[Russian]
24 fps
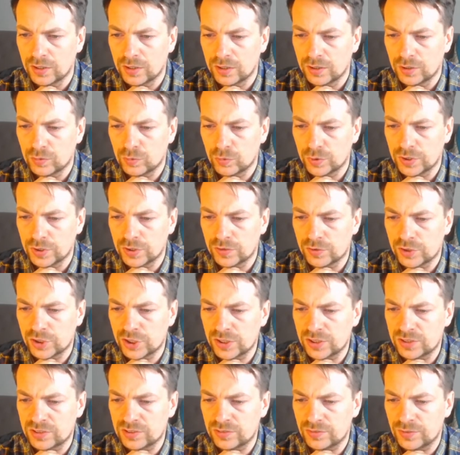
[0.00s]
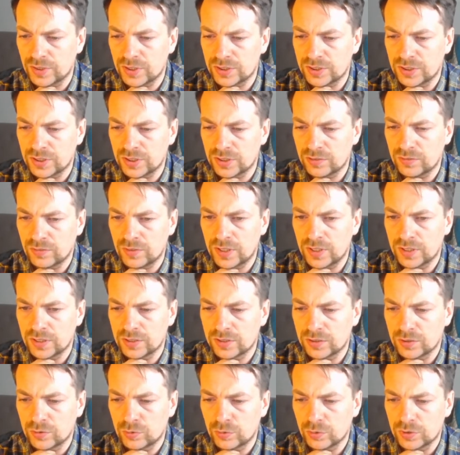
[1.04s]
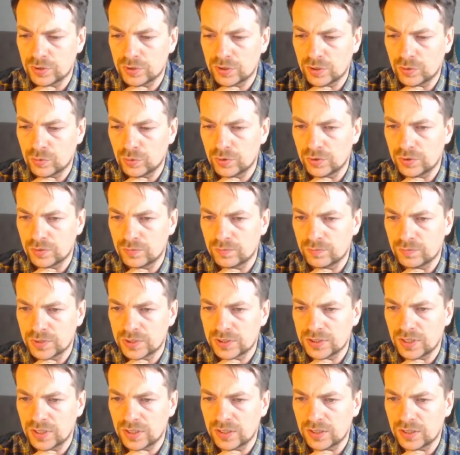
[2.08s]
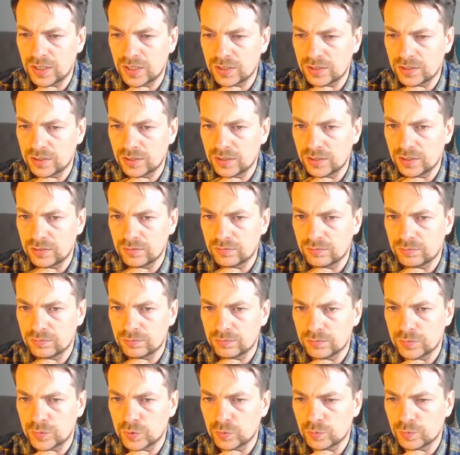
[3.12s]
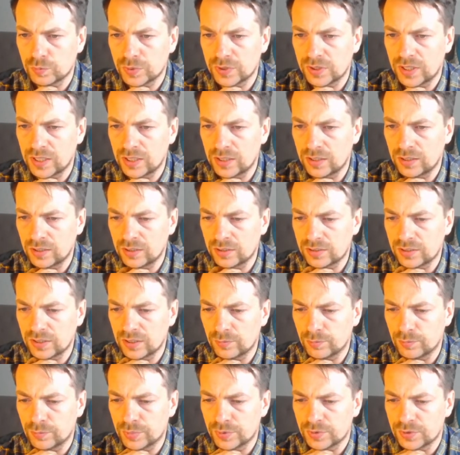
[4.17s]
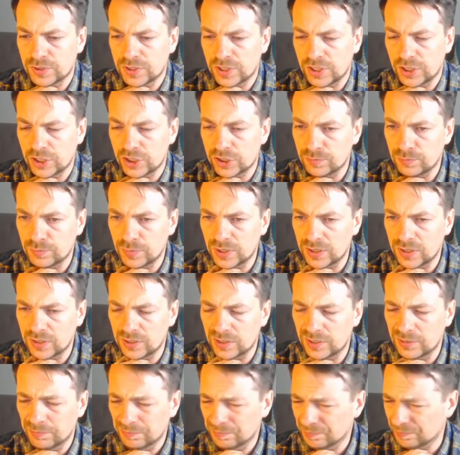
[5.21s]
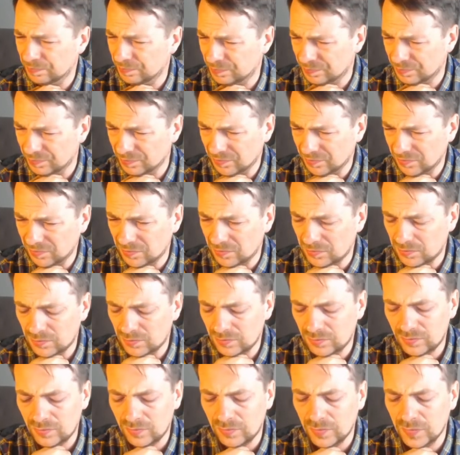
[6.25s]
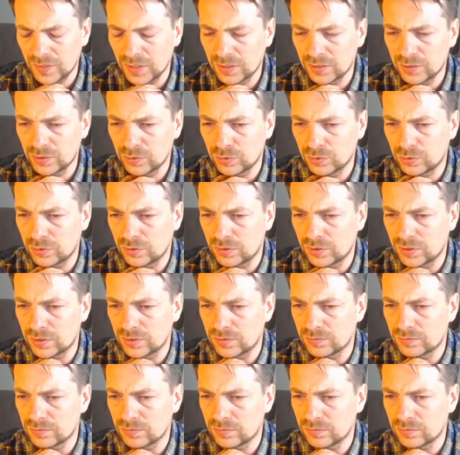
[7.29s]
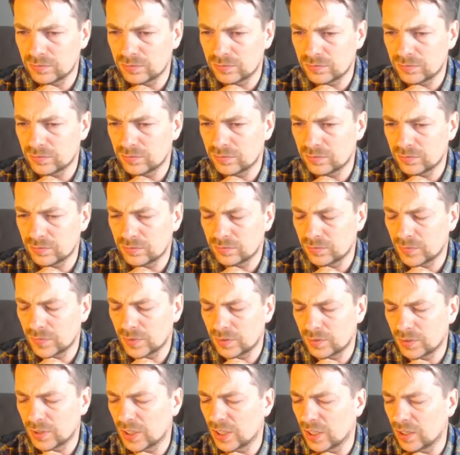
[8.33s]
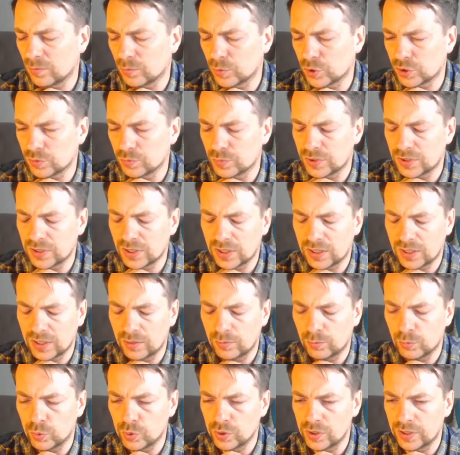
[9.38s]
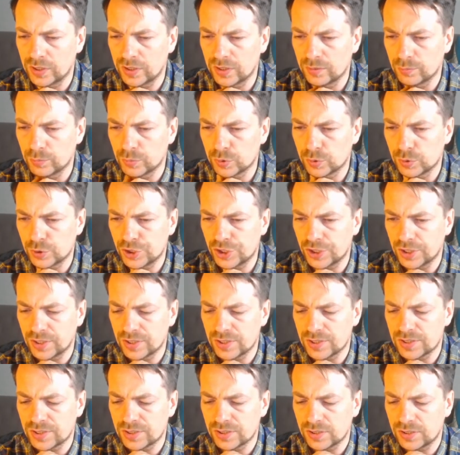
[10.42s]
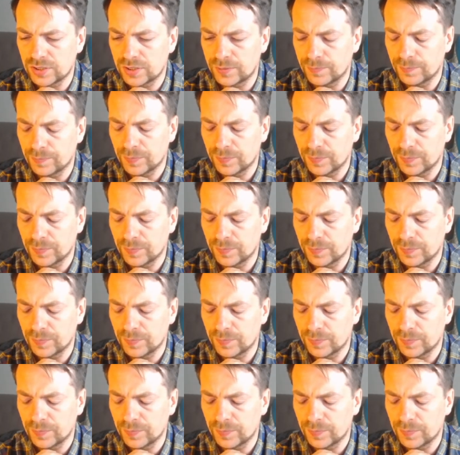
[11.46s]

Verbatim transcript: Конь f6, ферзь e2, это ход такой стандартный. Ну, подарили темп, скажем, белые. Но игра может быть такая более, получается,